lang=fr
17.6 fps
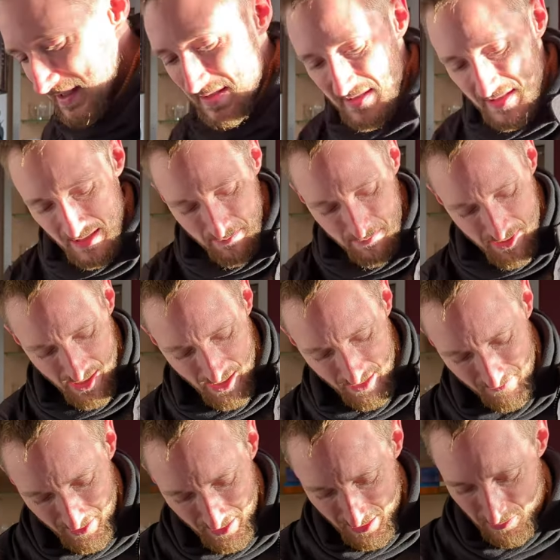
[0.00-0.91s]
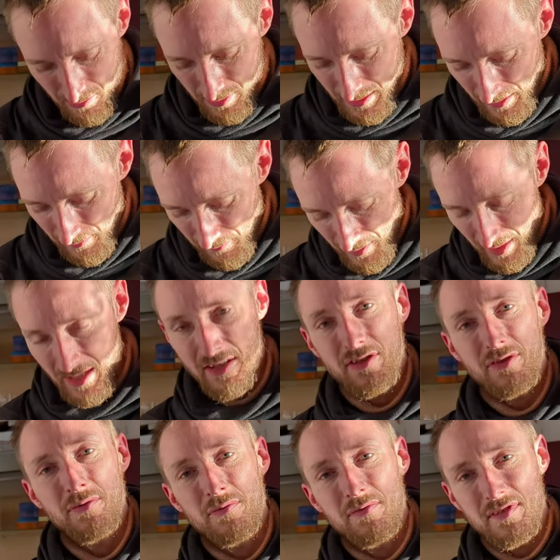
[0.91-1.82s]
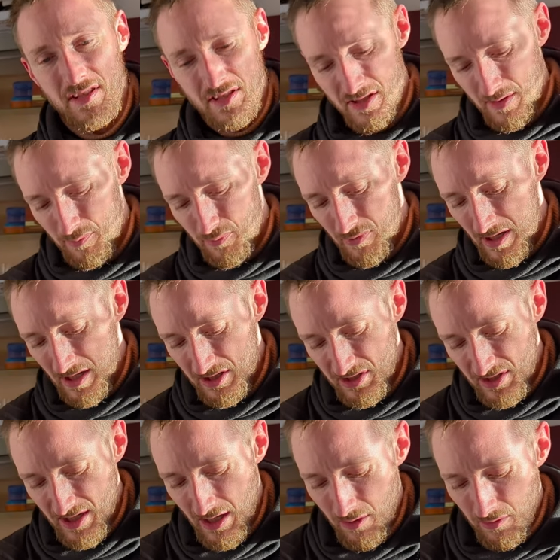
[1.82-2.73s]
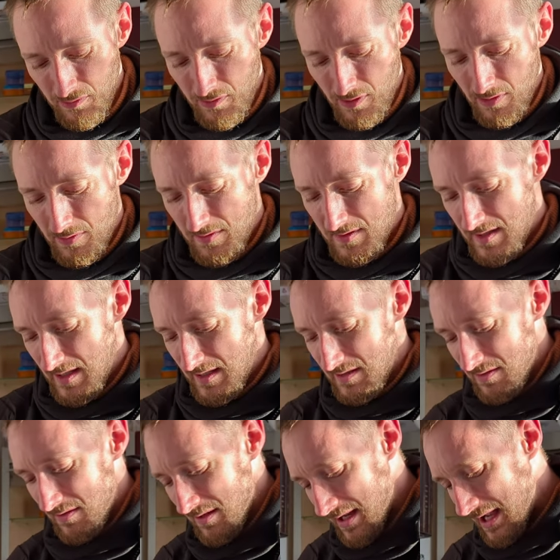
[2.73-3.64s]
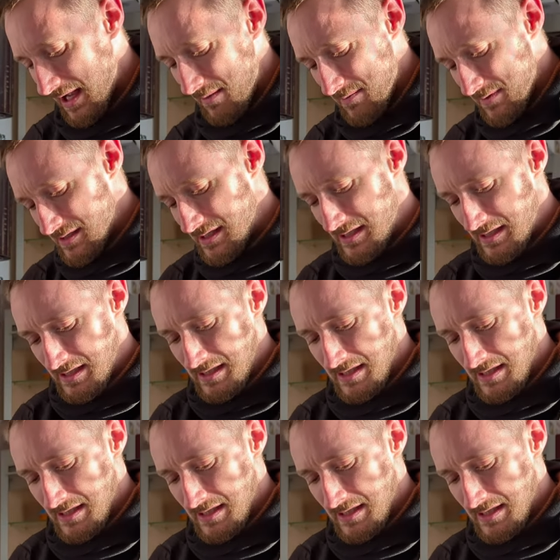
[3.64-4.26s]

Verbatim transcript: Ce qui est bien avec le café Action, c'est que j'ai pu l'acheter à hauteur de 500 grammes.